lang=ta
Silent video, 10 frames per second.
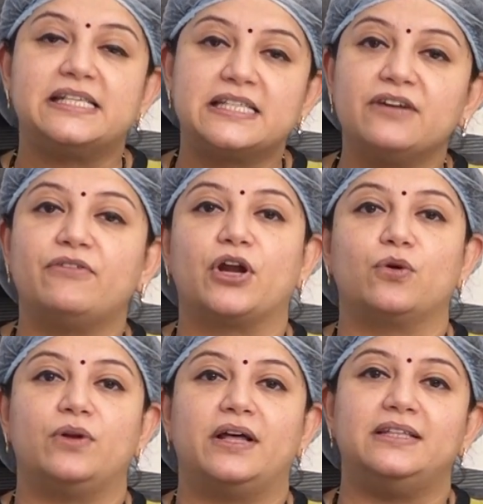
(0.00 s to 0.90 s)
இச்சிங்
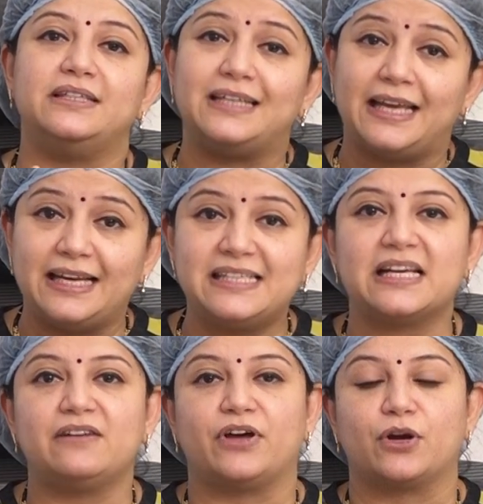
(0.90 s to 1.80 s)
வரக்கூடாது
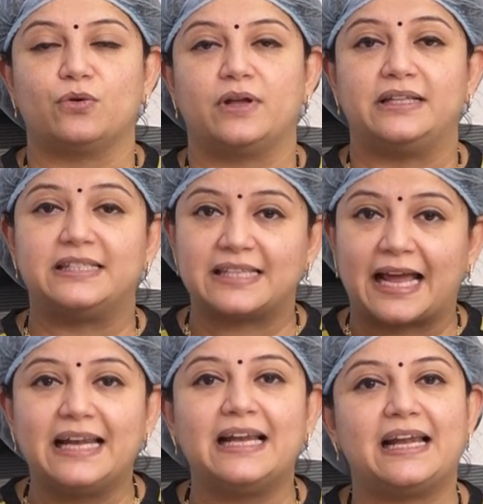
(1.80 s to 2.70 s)
எரிச்சல் வரக்கூடாது
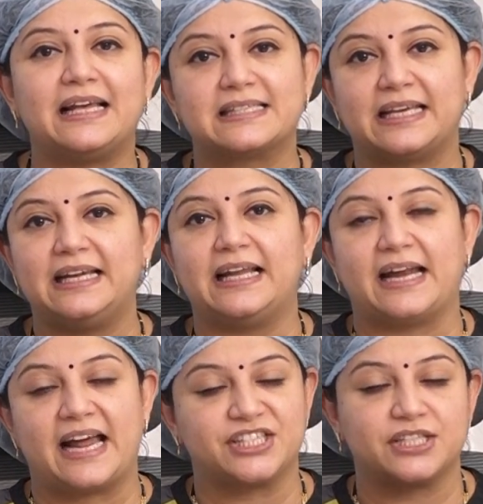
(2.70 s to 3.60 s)
சைட்லலாம்
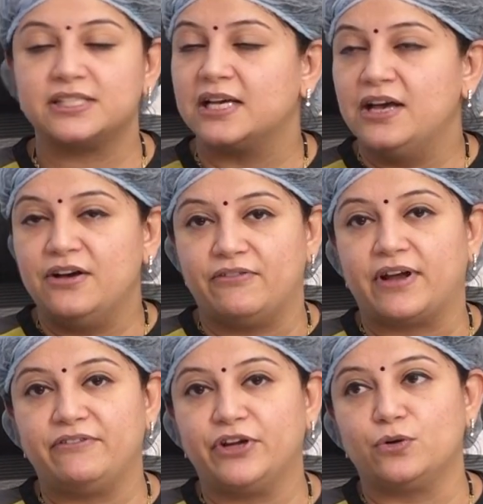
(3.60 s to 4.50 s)
ஸ்கின்ல ரேஷஸ்
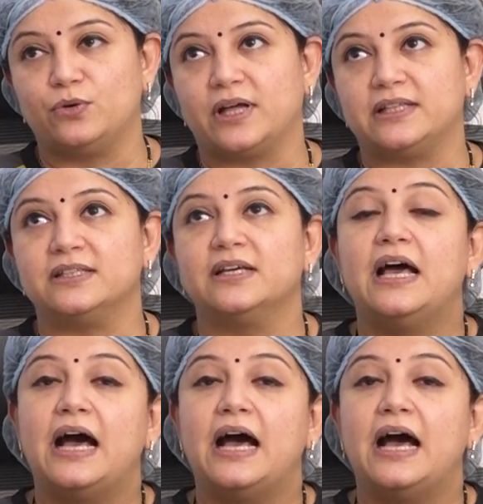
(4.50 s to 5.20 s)
வரவே கூடாது